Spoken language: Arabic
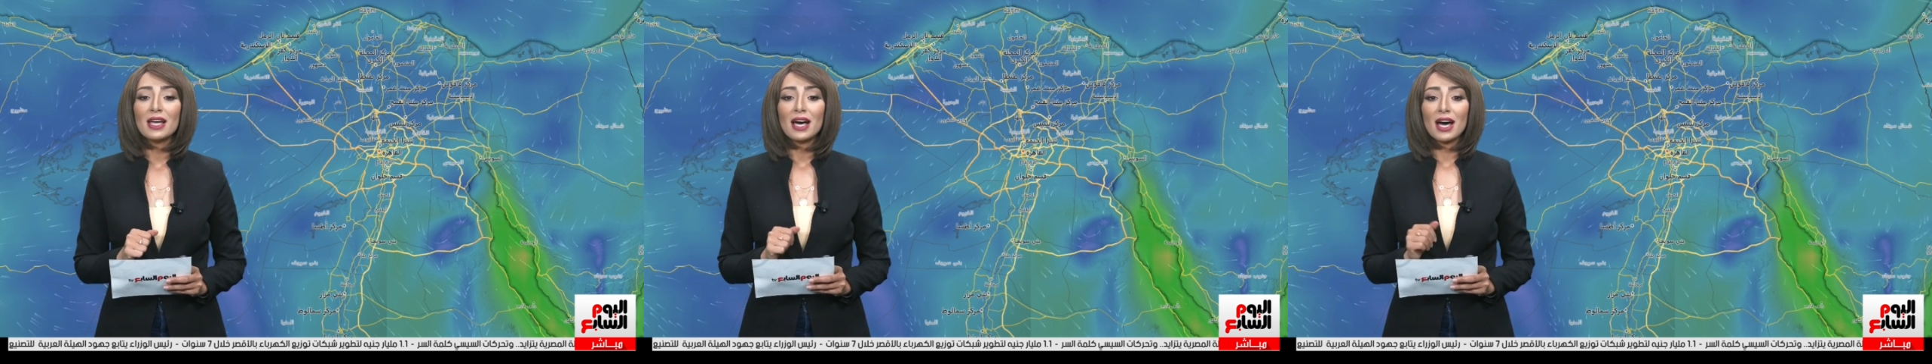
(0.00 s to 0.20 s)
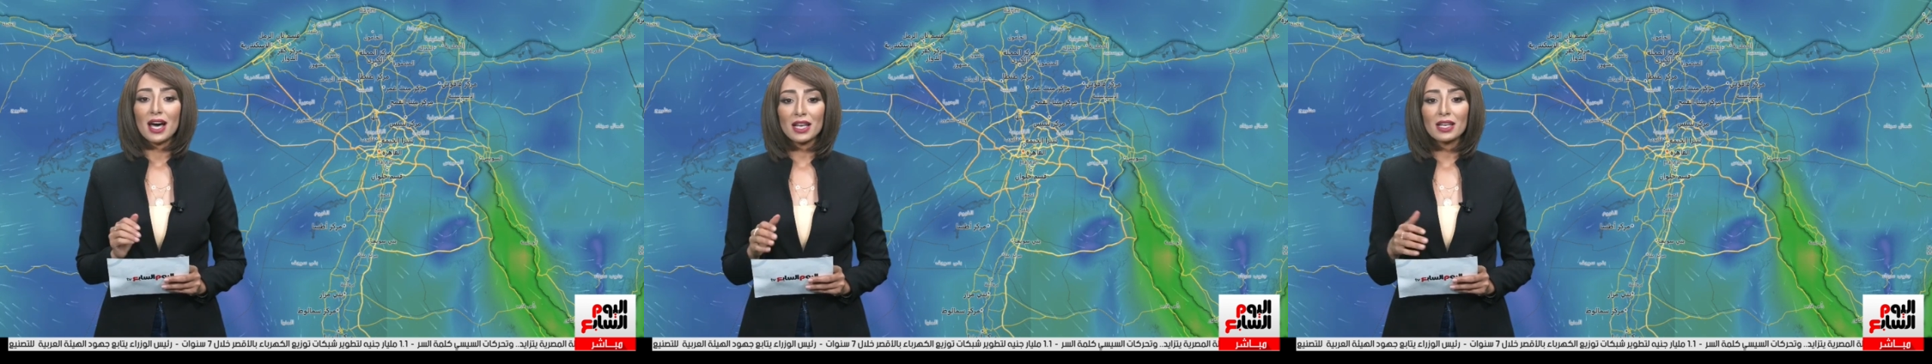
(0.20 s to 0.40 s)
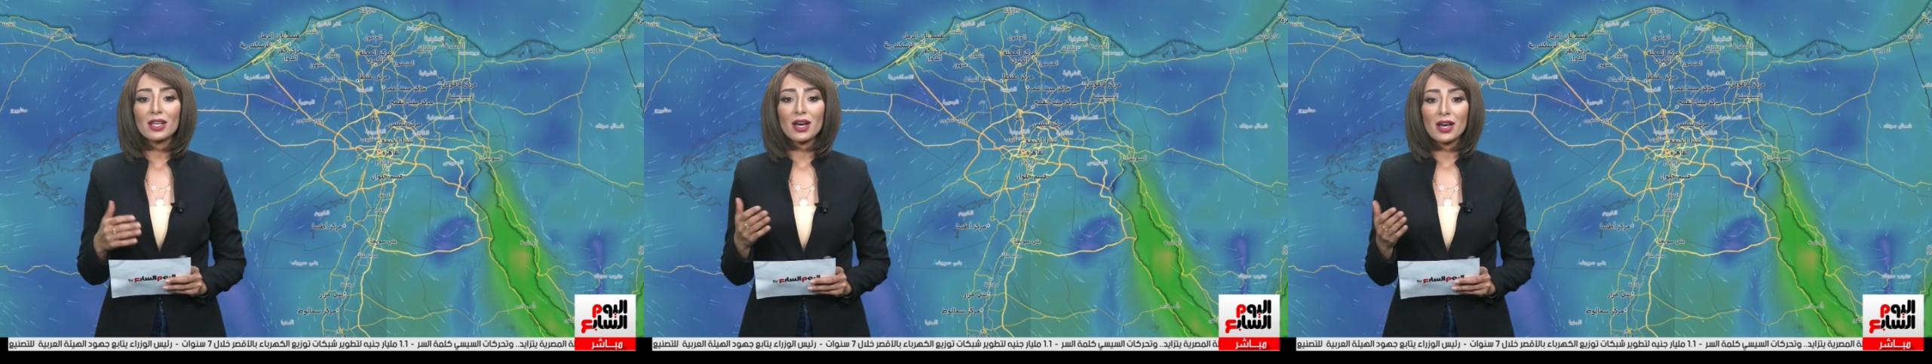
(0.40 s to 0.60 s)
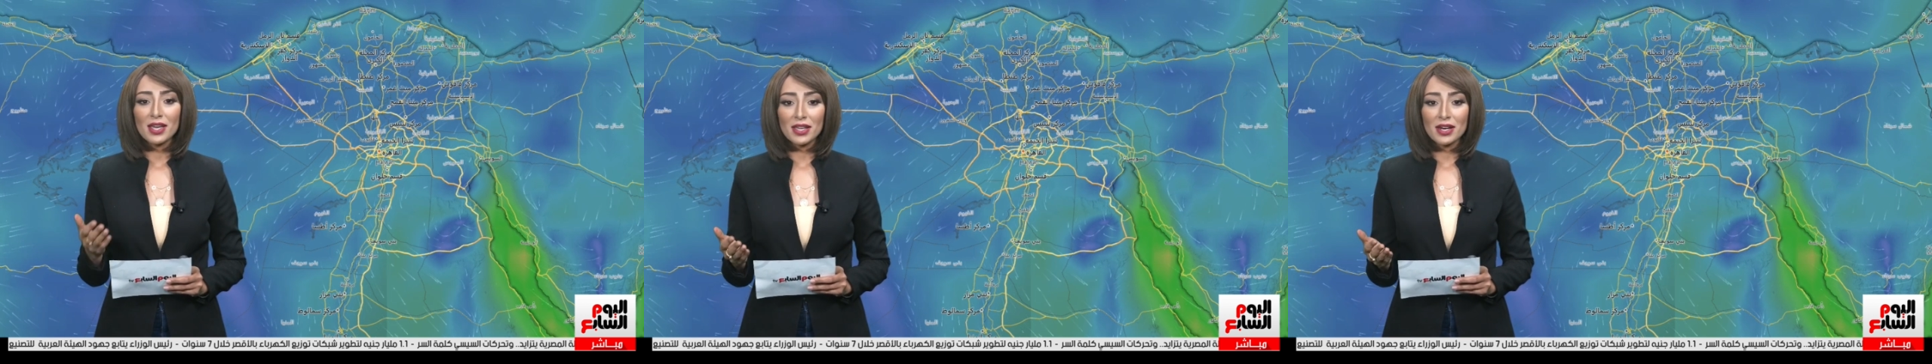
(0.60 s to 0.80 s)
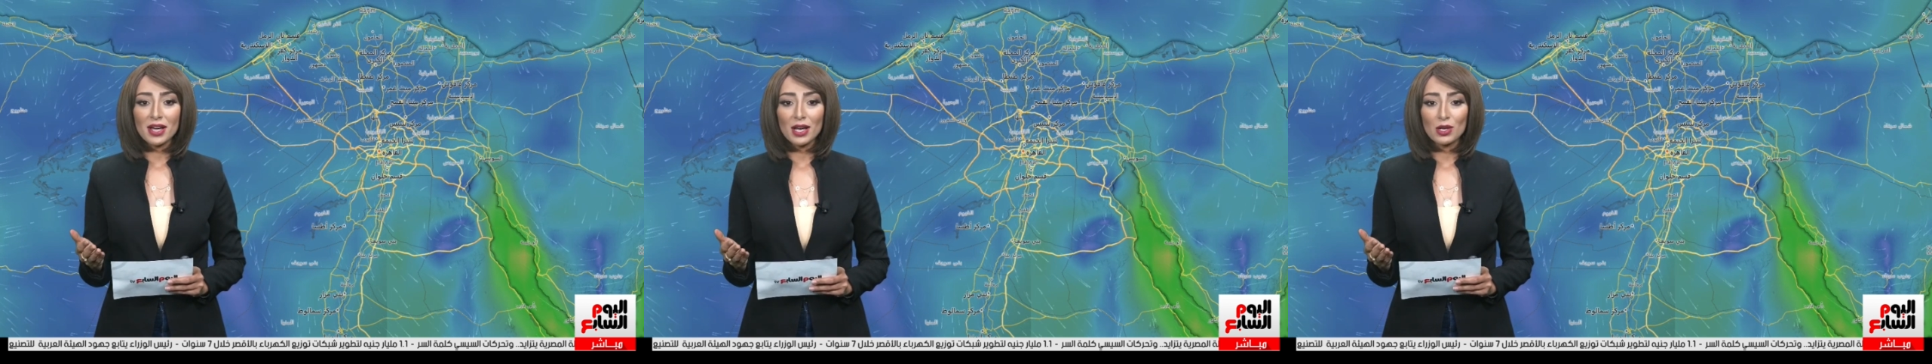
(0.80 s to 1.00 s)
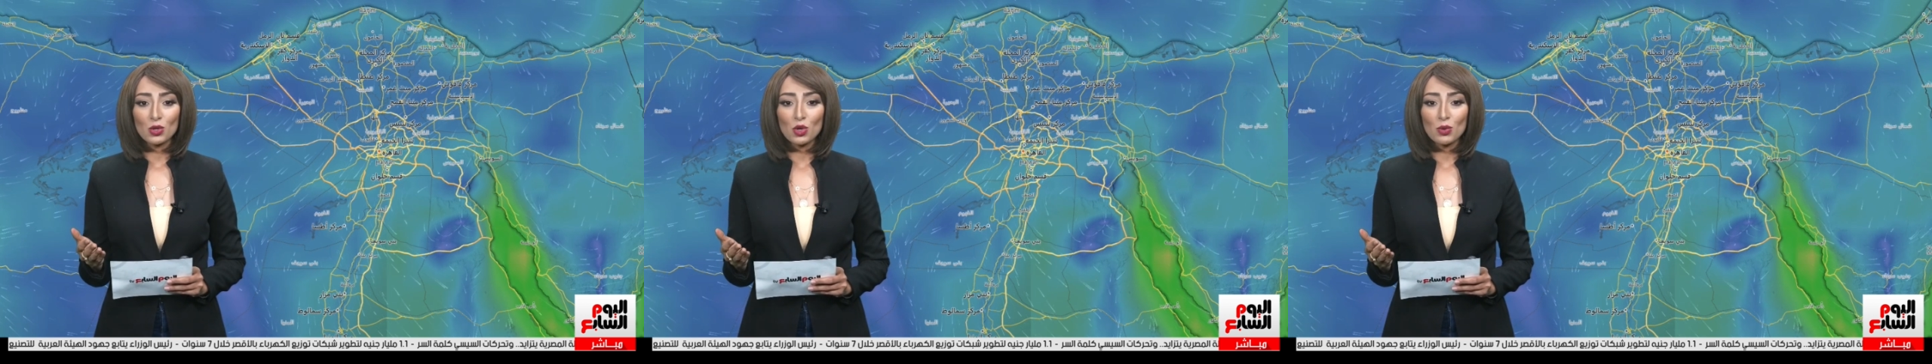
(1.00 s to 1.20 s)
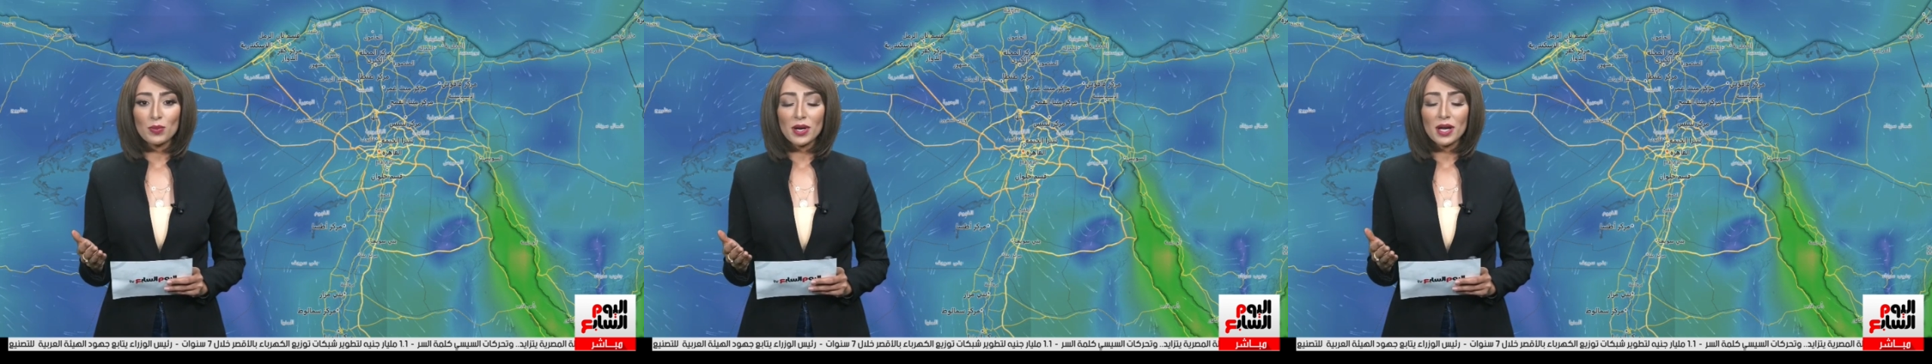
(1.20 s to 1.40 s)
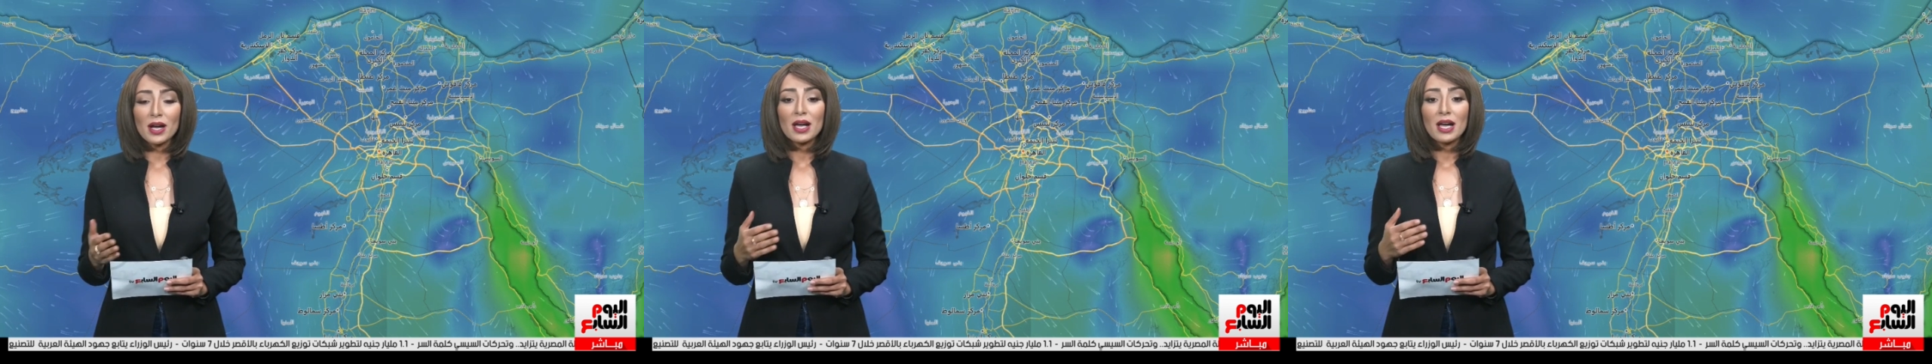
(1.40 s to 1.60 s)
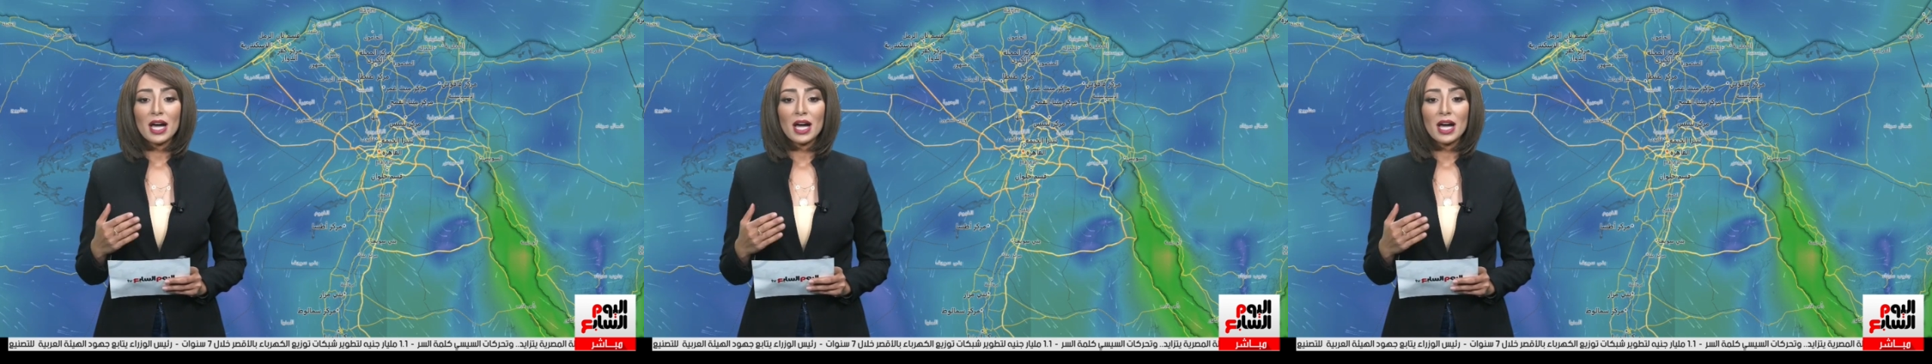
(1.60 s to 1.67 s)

القاهرة الكبرى